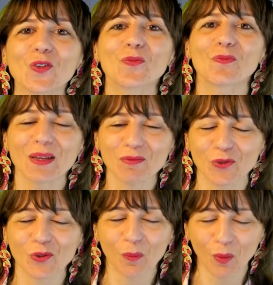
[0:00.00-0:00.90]
nés en ce
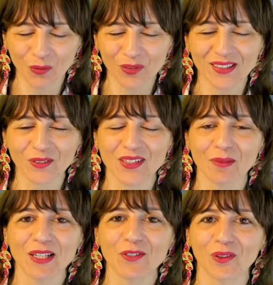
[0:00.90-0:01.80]
même jour.
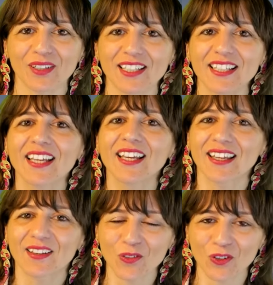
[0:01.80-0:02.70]
Profitez de cette belle
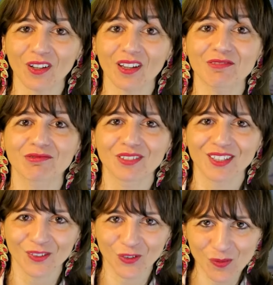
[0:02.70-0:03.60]
journée et on se donne
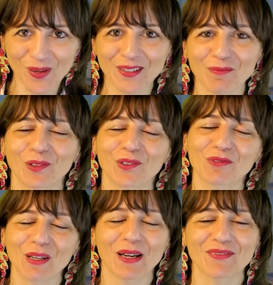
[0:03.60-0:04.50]
rendez-vous
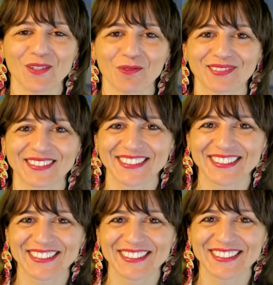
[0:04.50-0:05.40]
demain pour de nouvelles prévisions.